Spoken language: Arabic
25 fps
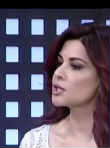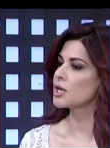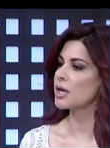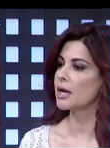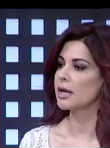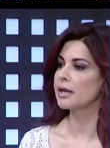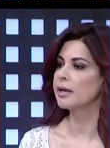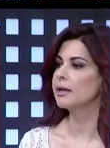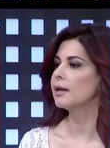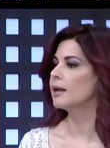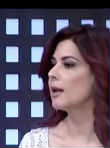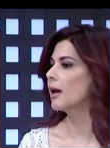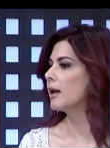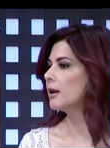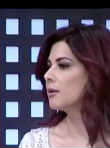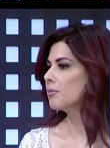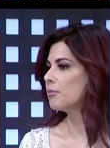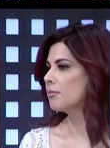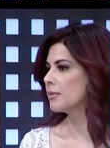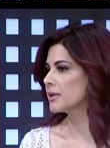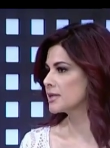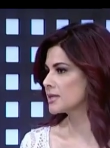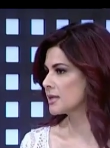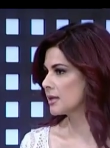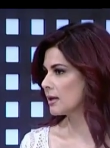شرايين
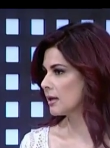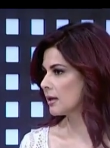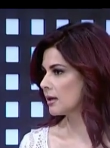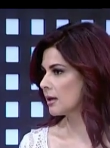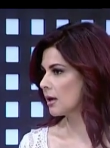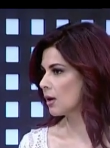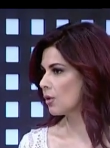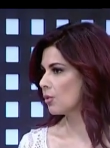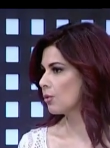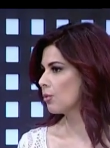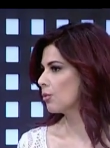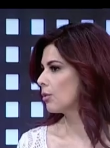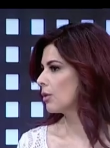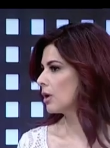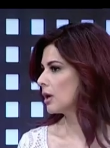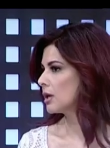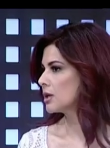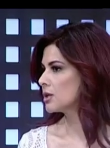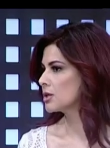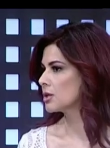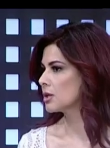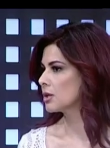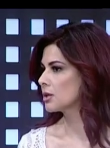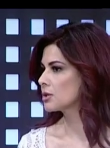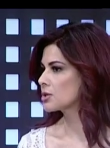القلب مثلا او
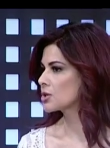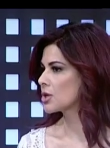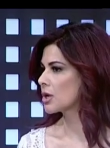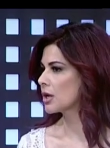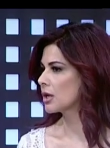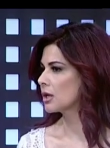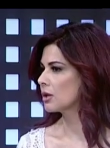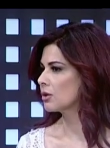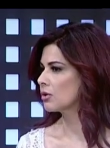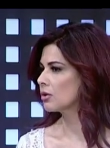اي شريان